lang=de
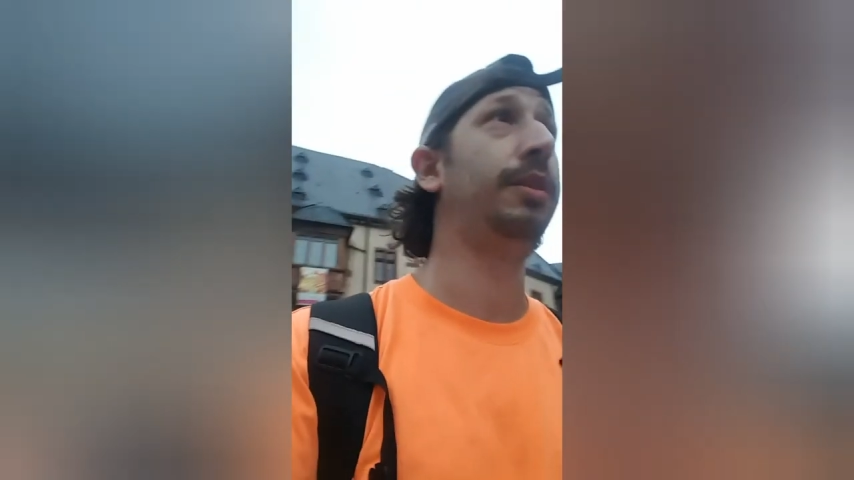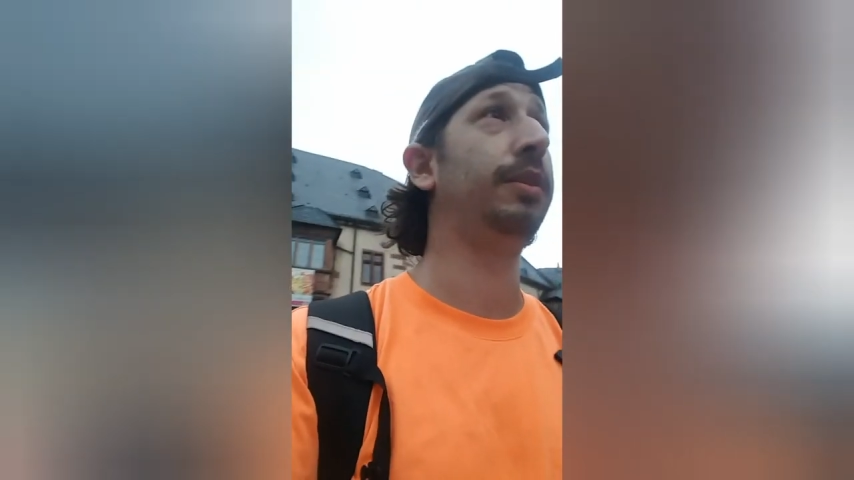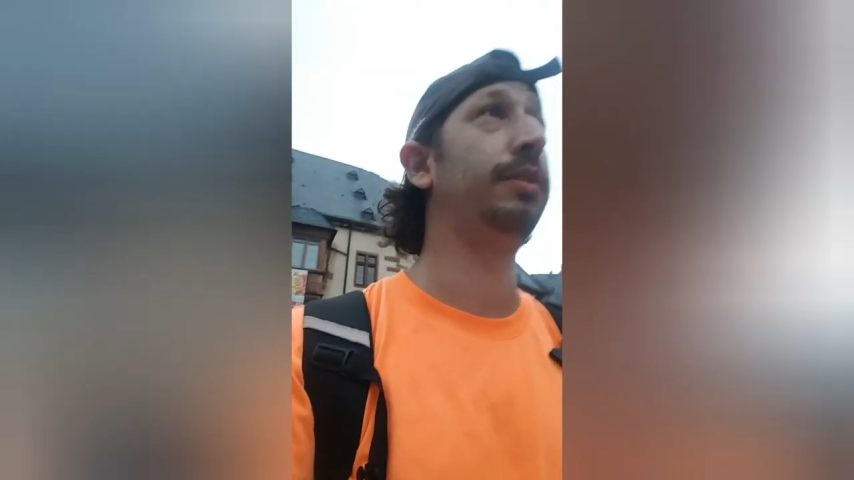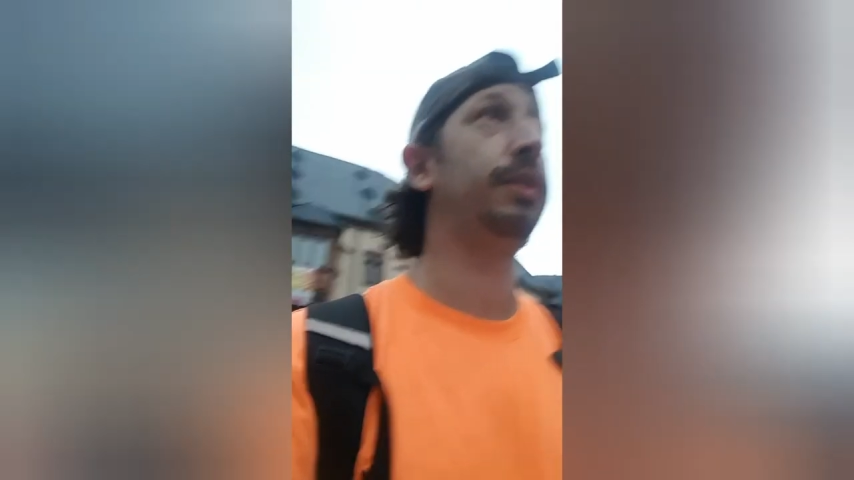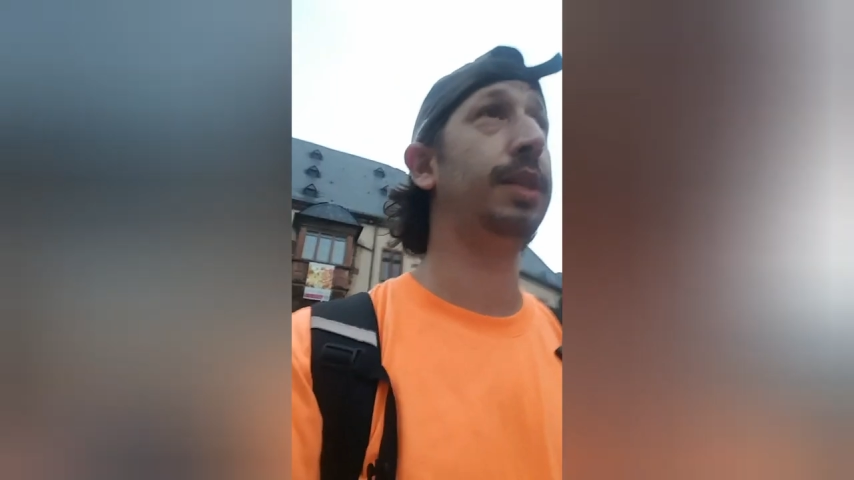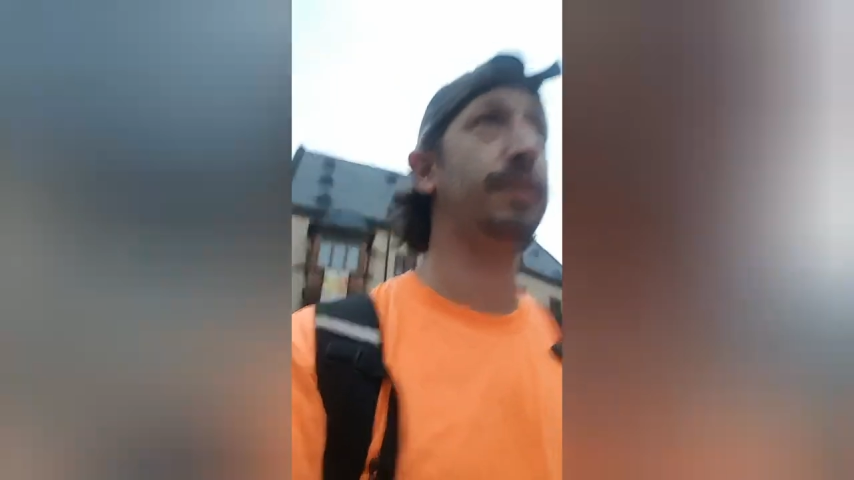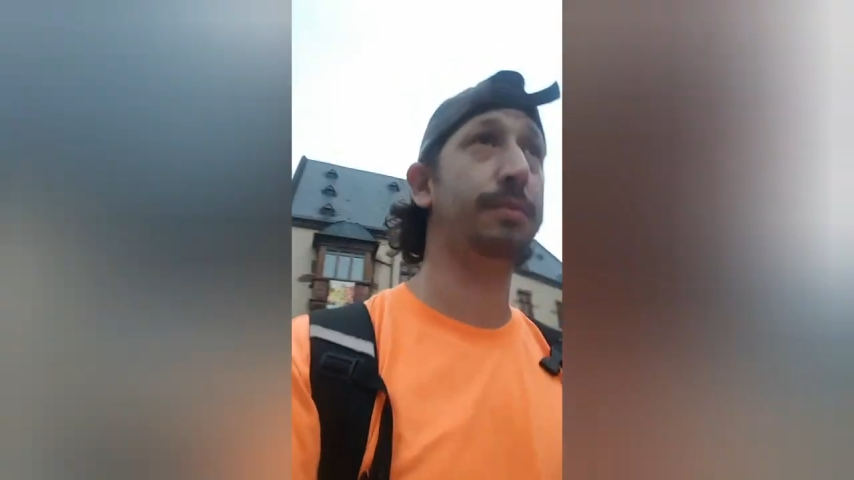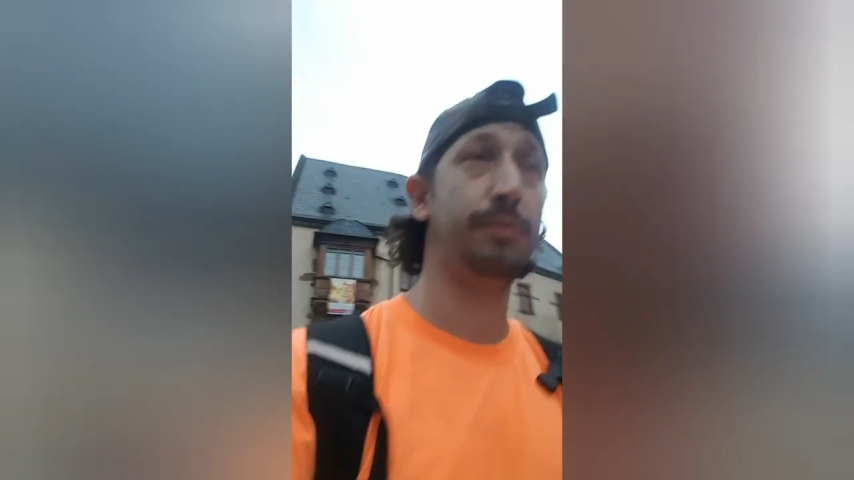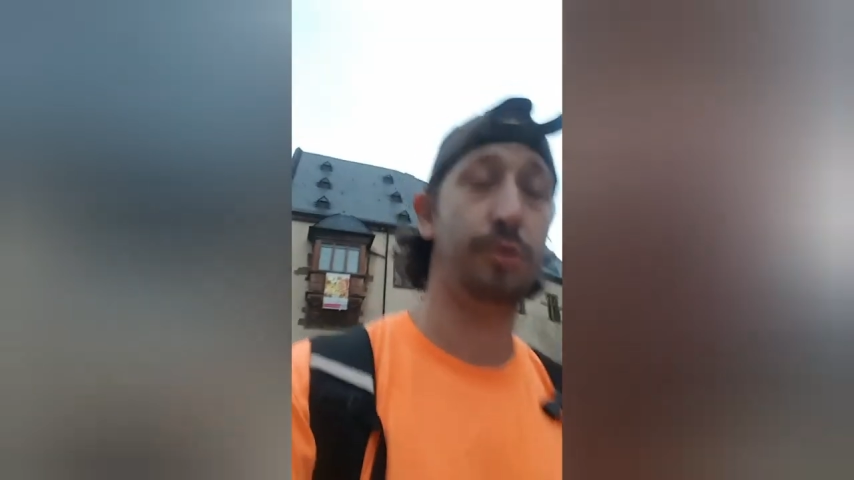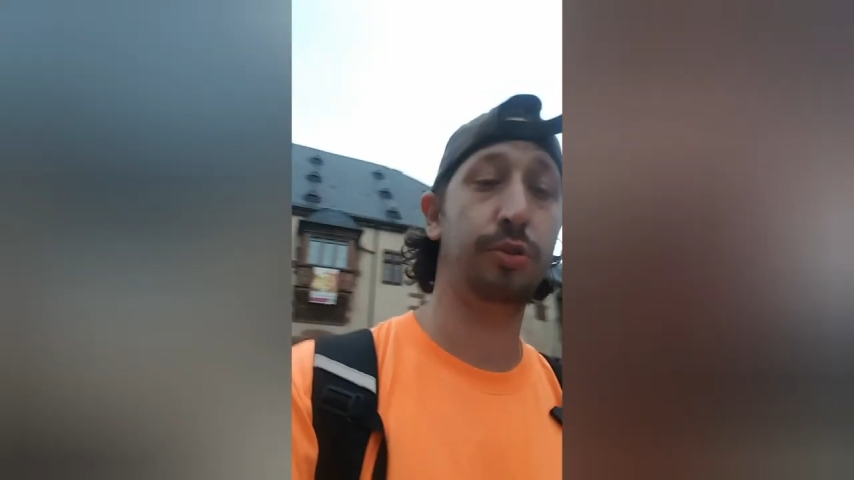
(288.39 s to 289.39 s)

den ganzen